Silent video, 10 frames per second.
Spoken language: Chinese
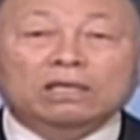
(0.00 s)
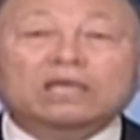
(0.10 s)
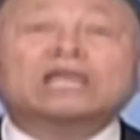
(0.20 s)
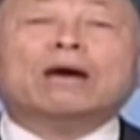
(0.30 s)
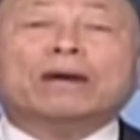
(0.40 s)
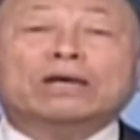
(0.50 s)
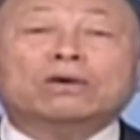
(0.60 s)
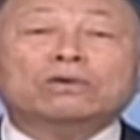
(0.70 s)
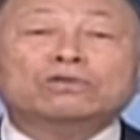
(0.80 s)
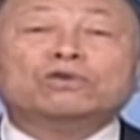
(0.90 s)
我
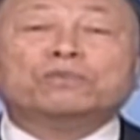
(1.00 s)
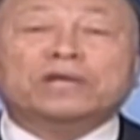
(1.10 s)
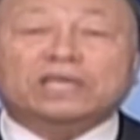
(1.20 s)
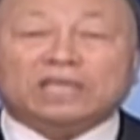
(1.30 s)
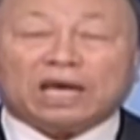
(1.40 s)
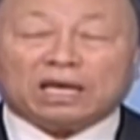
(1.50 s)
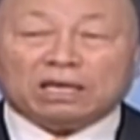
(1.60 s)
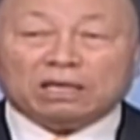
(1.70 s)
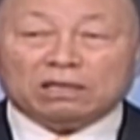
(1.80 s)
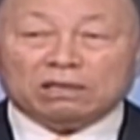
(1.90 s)

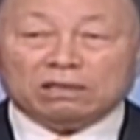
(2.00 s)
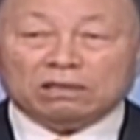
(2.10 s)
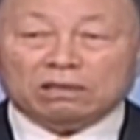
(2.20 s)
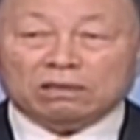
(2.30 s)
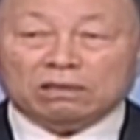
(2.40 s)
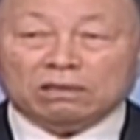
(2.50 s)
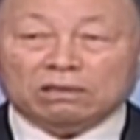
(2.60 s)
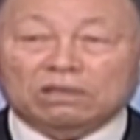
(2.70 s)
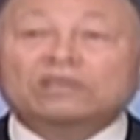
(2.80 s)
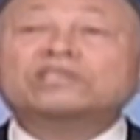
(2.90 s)
我们夸口的
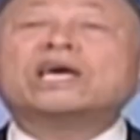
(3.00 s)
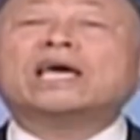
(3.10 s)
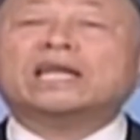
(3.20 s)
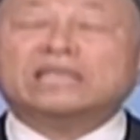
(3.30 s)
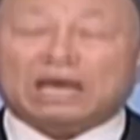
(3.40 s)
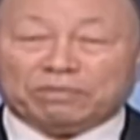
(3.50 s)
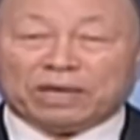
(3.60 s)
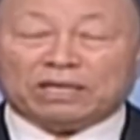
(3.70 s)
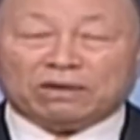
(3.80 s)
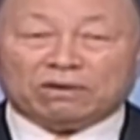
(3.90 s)
时候，这
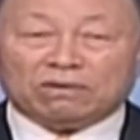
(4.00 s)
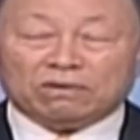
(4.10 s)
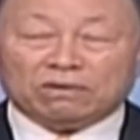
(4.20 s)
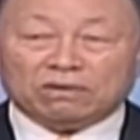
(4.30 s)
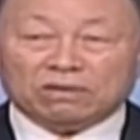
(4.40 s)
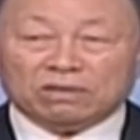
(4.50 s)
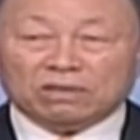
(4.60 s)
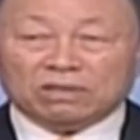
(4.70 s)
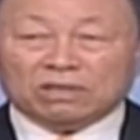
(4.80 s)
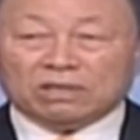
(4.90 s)
顺序是
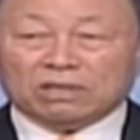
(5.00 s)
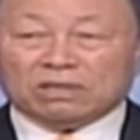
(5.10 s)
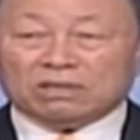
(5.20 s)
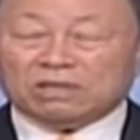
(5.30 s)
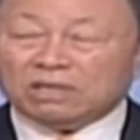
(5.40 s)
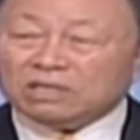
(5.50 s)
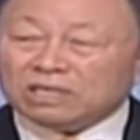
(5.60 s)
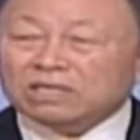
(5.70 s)
倒着的。